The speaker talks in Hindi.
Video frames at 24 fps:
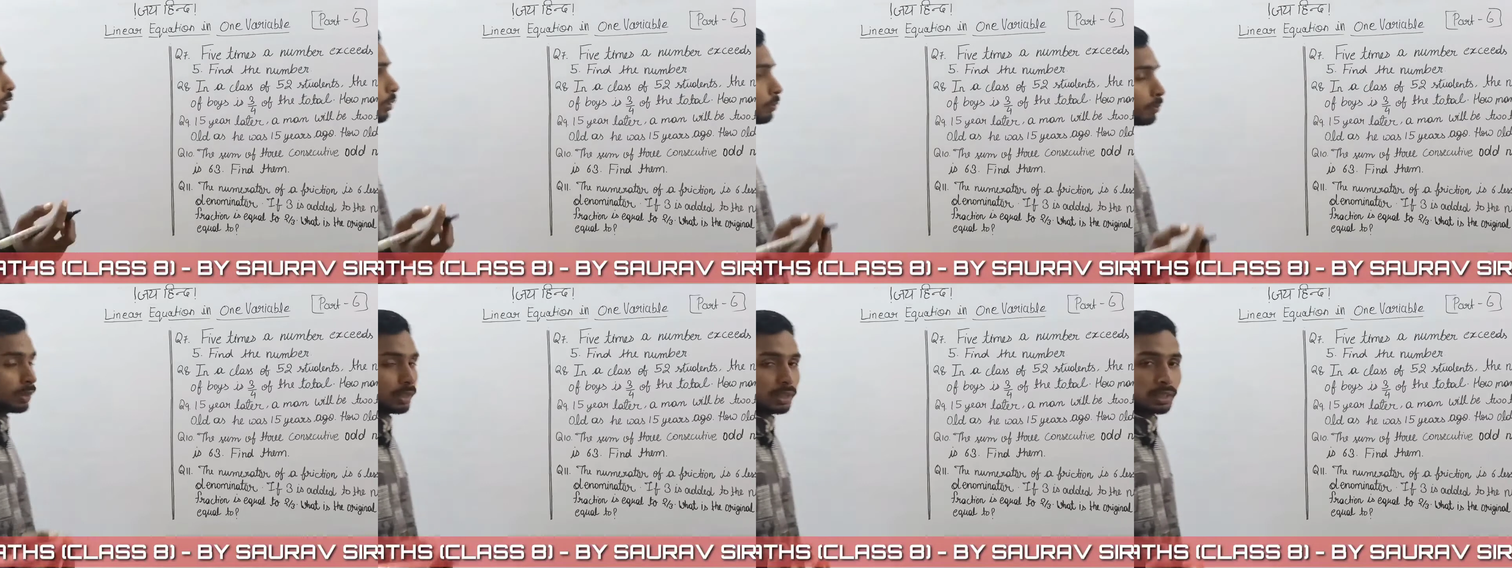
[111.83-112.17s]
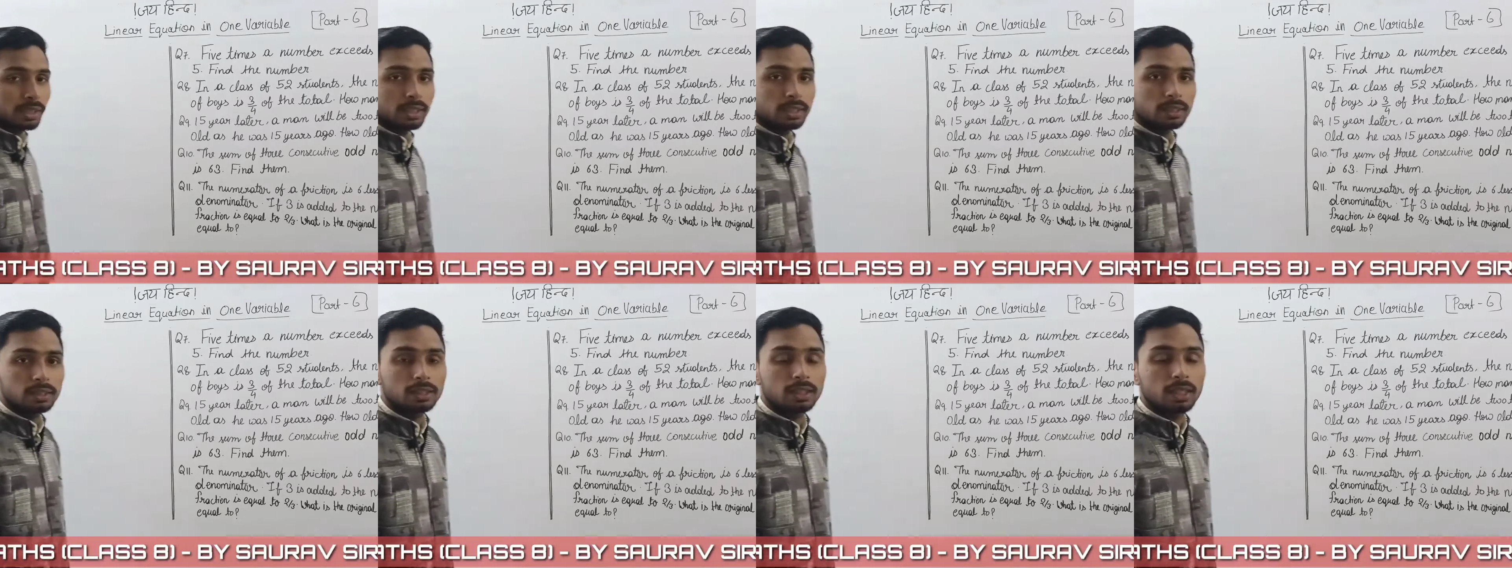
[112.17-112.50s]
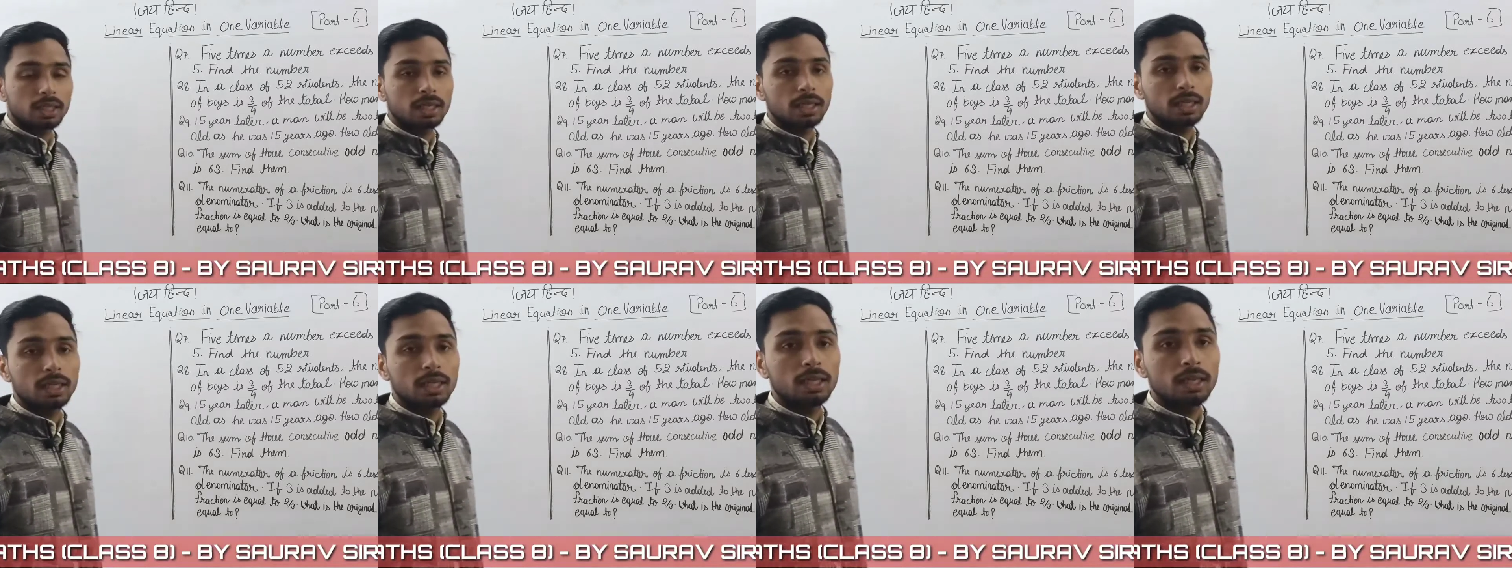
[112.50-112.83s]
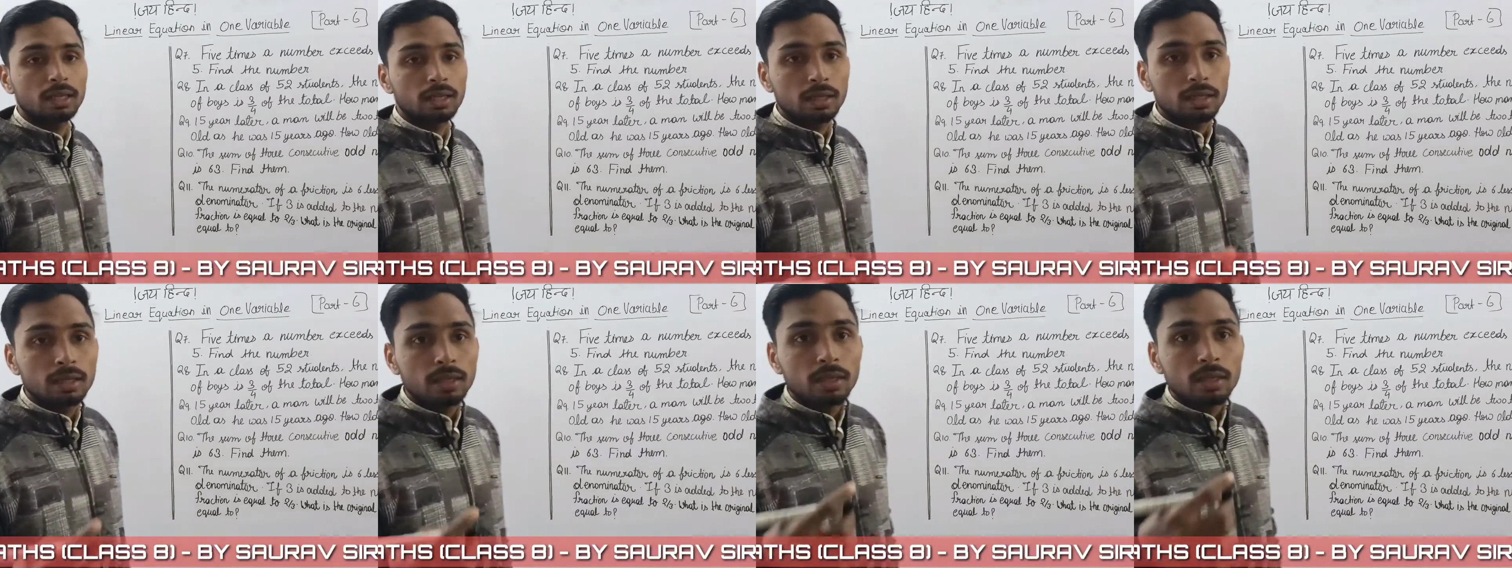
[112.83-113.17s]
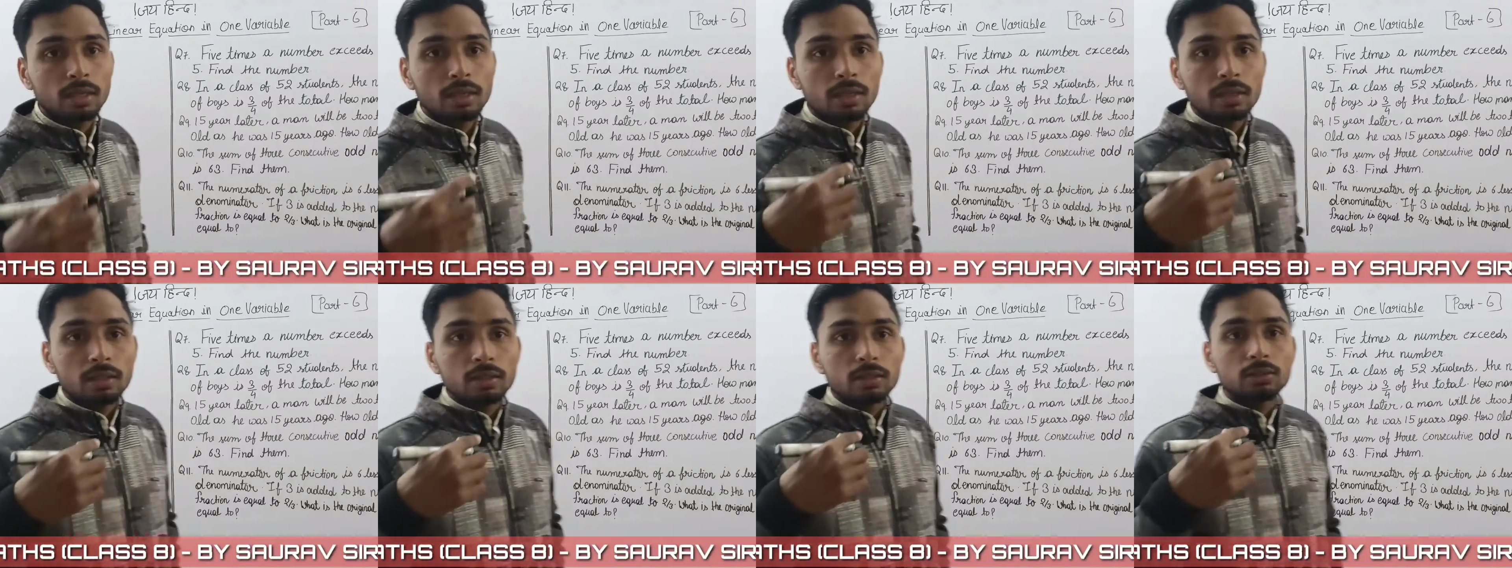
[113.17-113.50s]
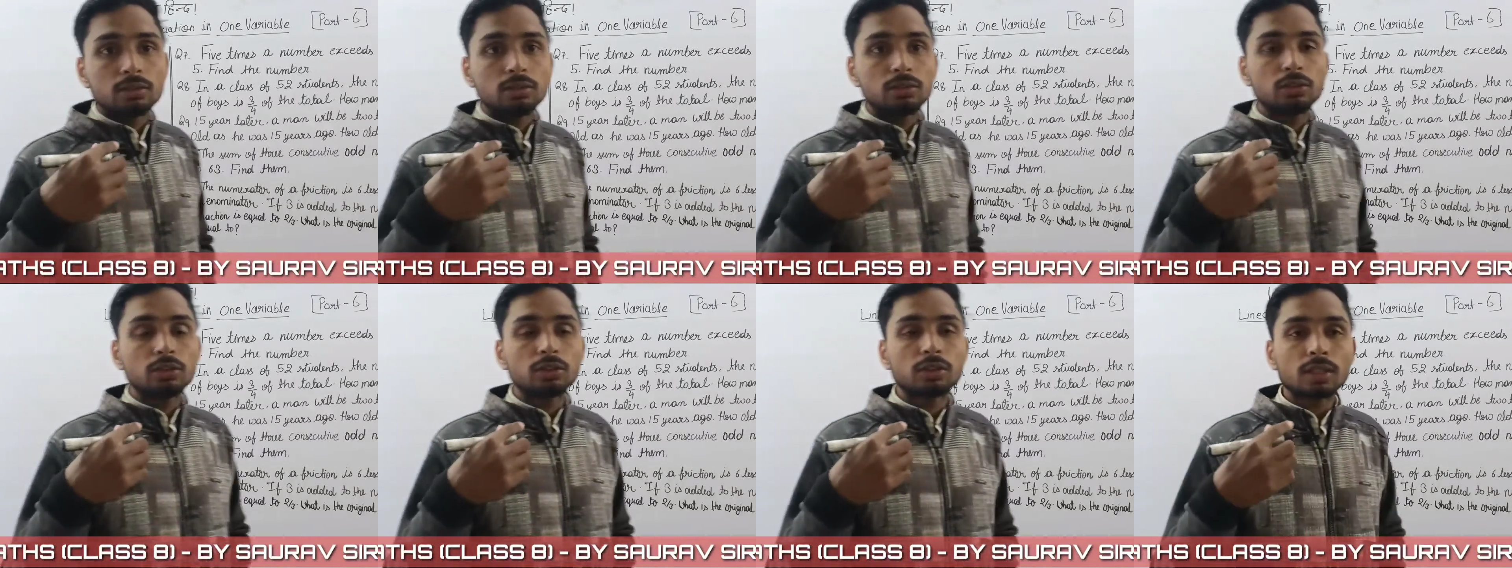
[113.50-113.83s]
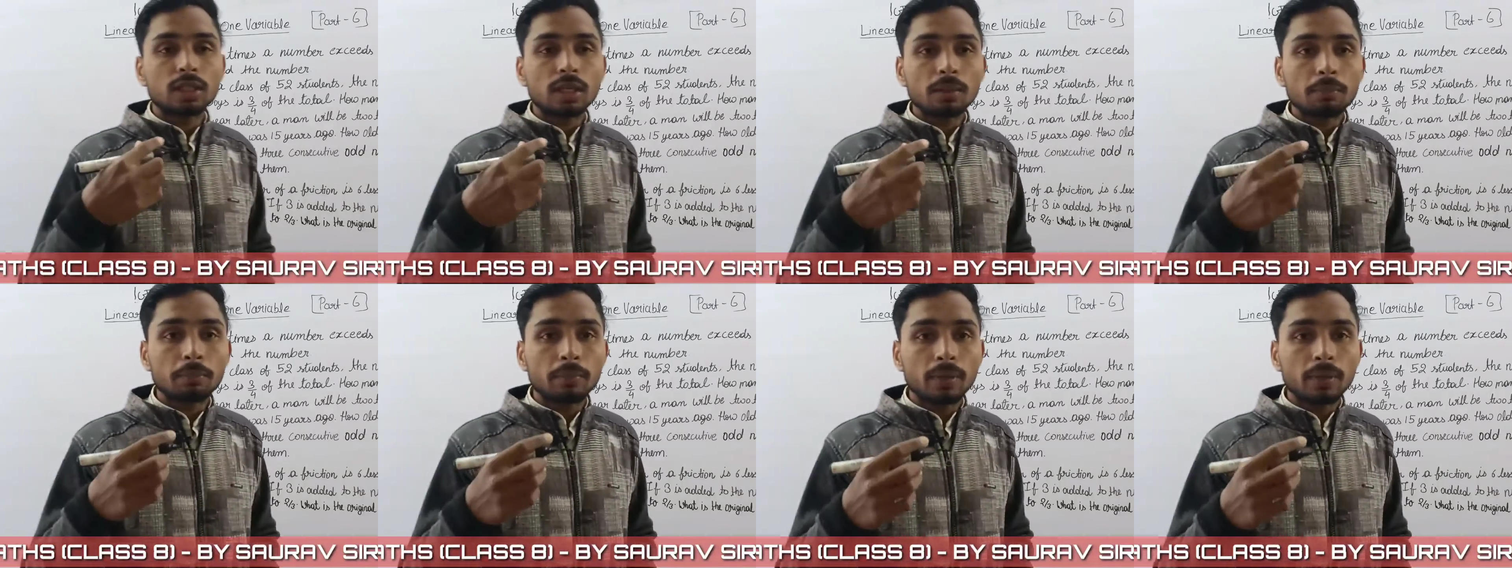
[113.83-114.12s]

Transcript: नंबर कैसा है जिसका